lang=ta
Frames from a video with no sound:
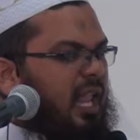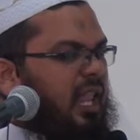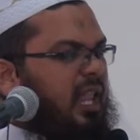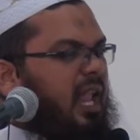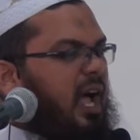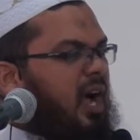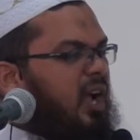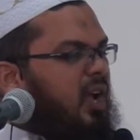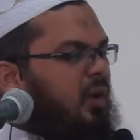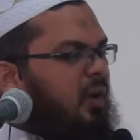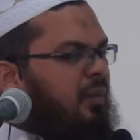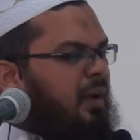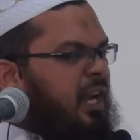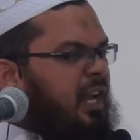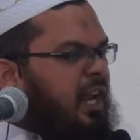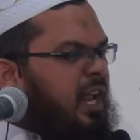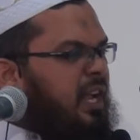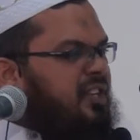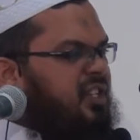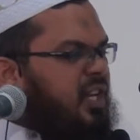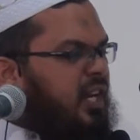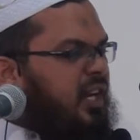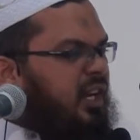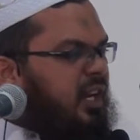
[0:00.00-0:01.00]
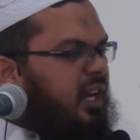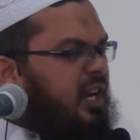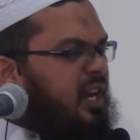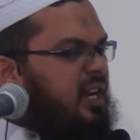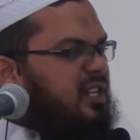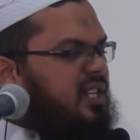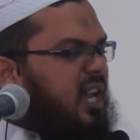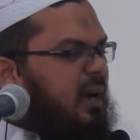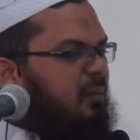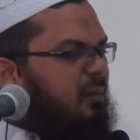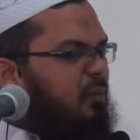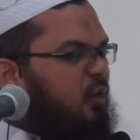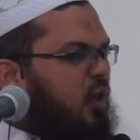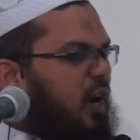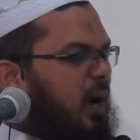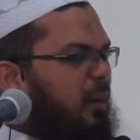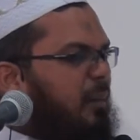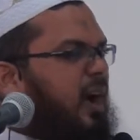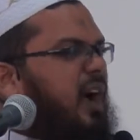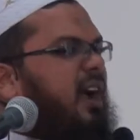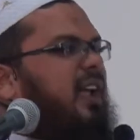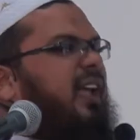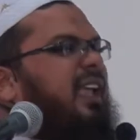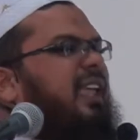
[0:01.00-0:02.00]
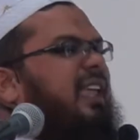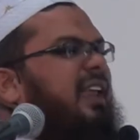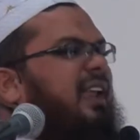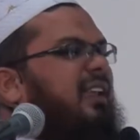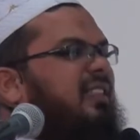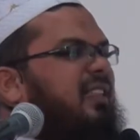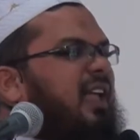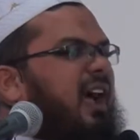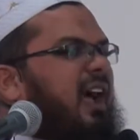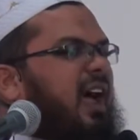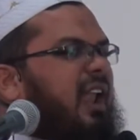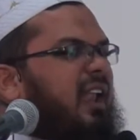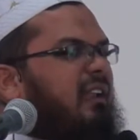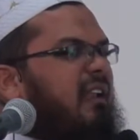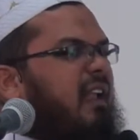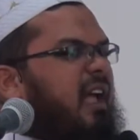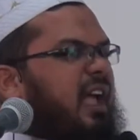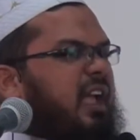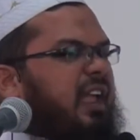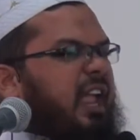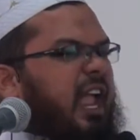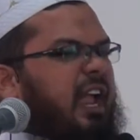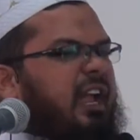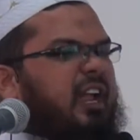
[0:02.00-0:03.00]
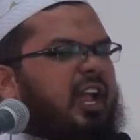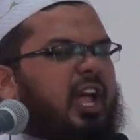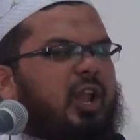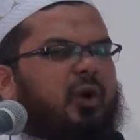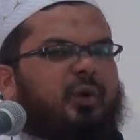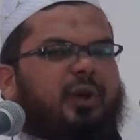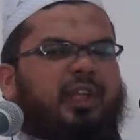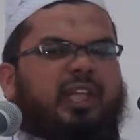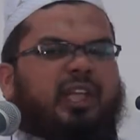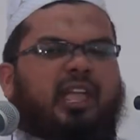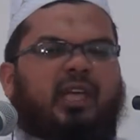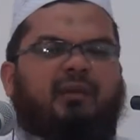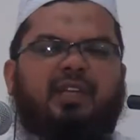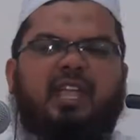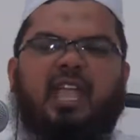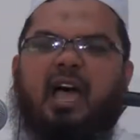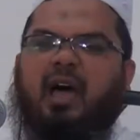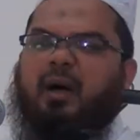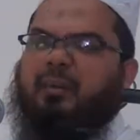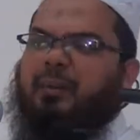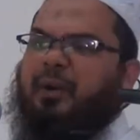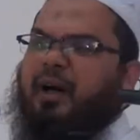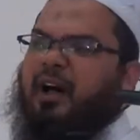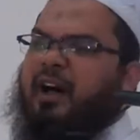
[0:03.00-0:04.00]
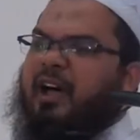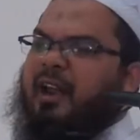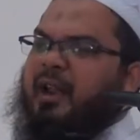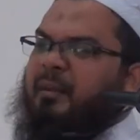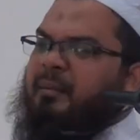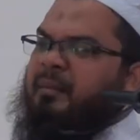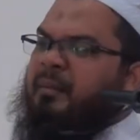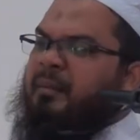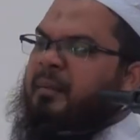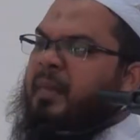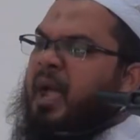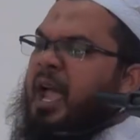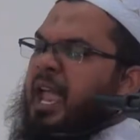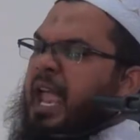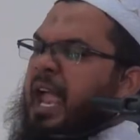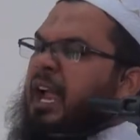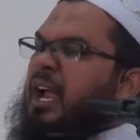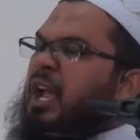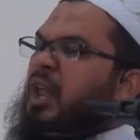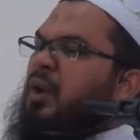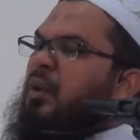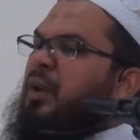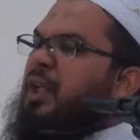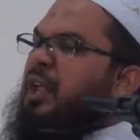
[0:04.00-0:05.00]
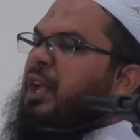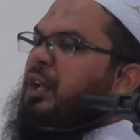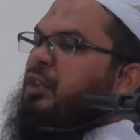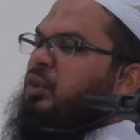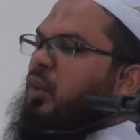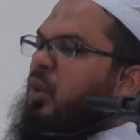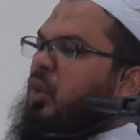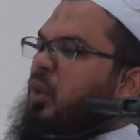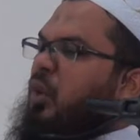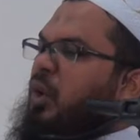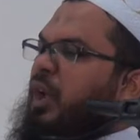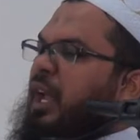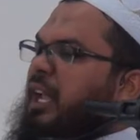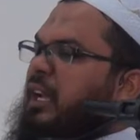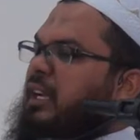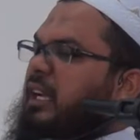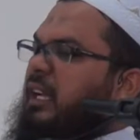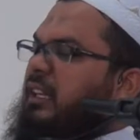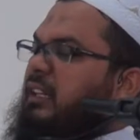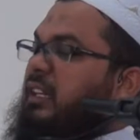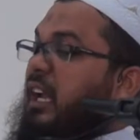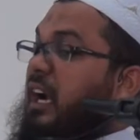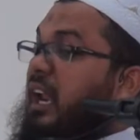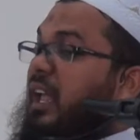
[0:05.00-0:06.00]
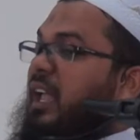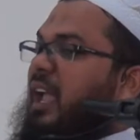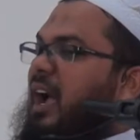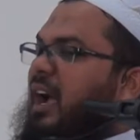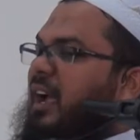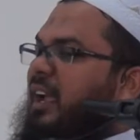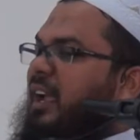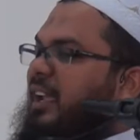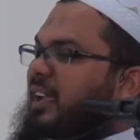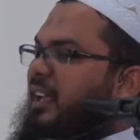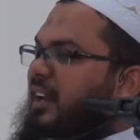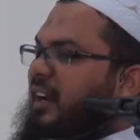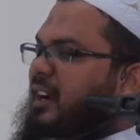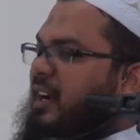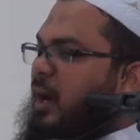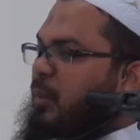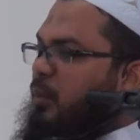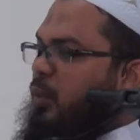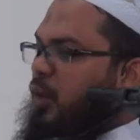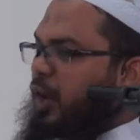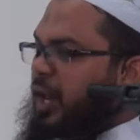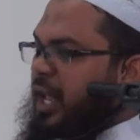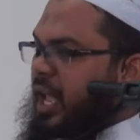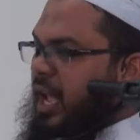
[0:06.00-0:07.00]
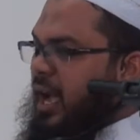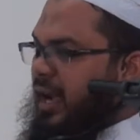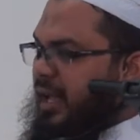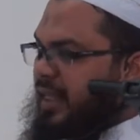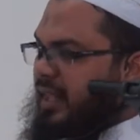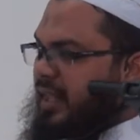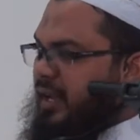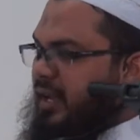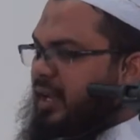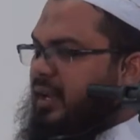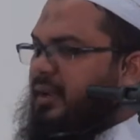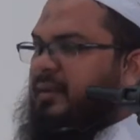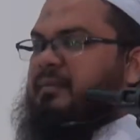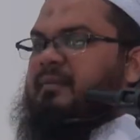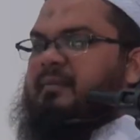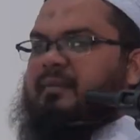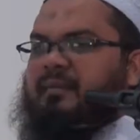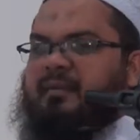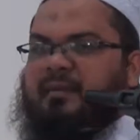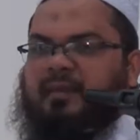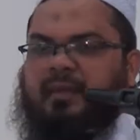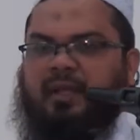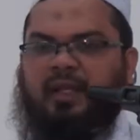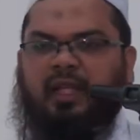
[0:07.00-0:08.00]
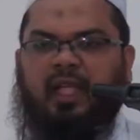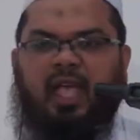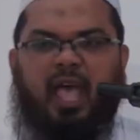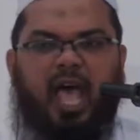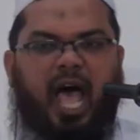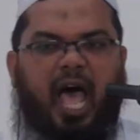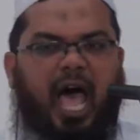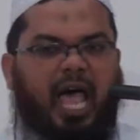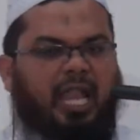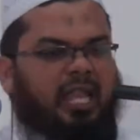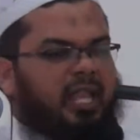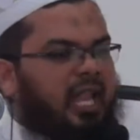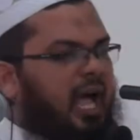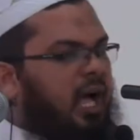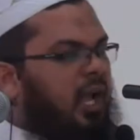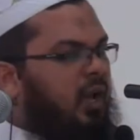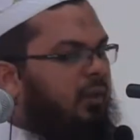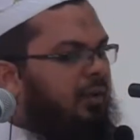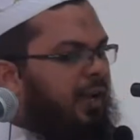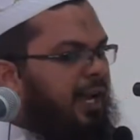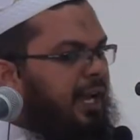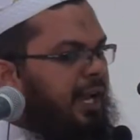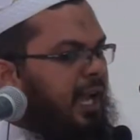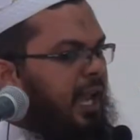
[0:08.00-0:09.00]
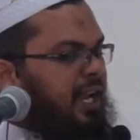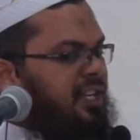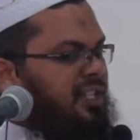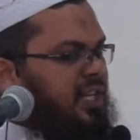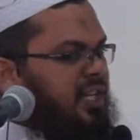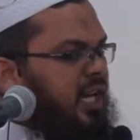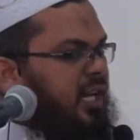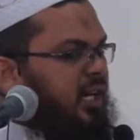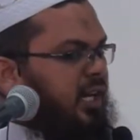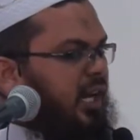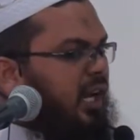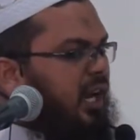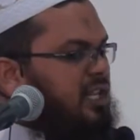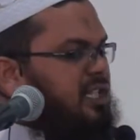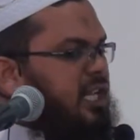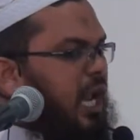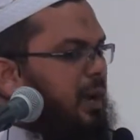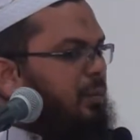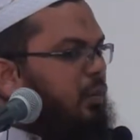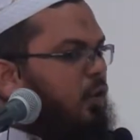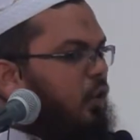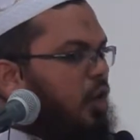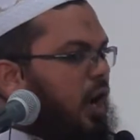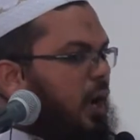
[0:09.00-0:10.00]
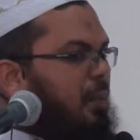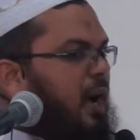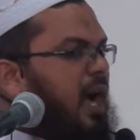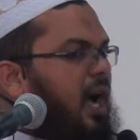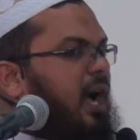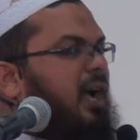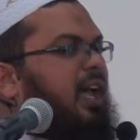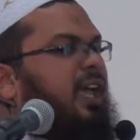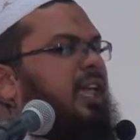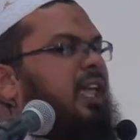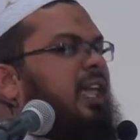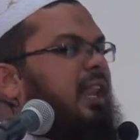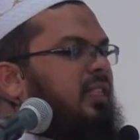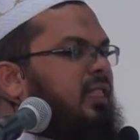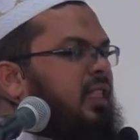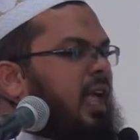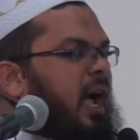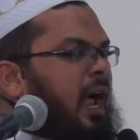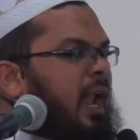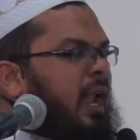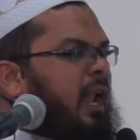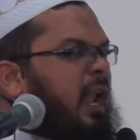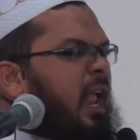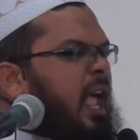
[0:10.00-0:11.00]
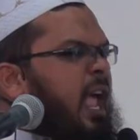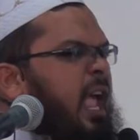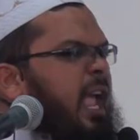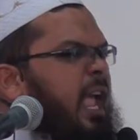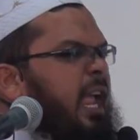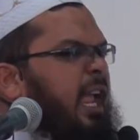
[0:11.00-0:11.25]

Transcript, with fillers: அல்லாஹுவை நேசிக்கிற சமூகமாக இருந்தால் எங்களுடைய வியாபாரம் எங்களுடைய தொழுகைக்கு தடையாக இருக்க முடியாது அல்லாஹுவை நேசிக்கிற சமூகமாக இருந்தால்